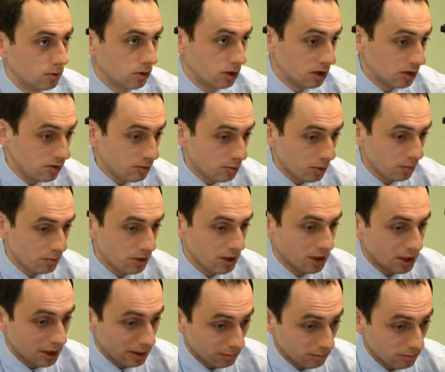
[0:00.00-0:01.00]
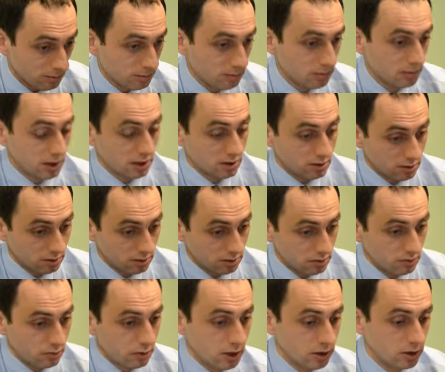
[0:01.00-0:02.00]
Żywym pomnikiem
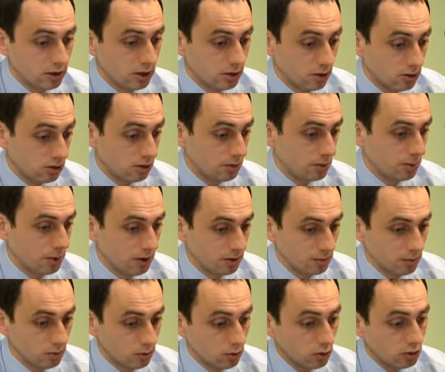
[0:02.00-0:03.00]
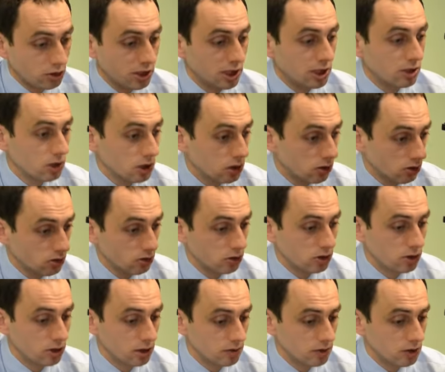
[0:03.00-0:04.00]
jest właśnie to, co robi pani Małgosia, czy to, co
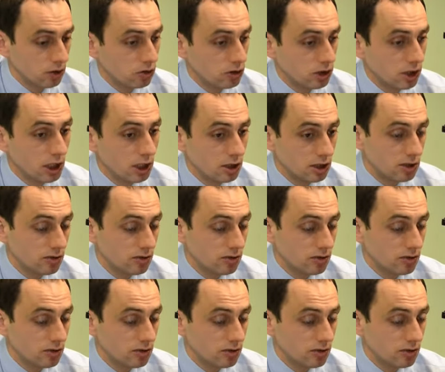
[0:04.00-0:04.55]
się dzieje w stoczni.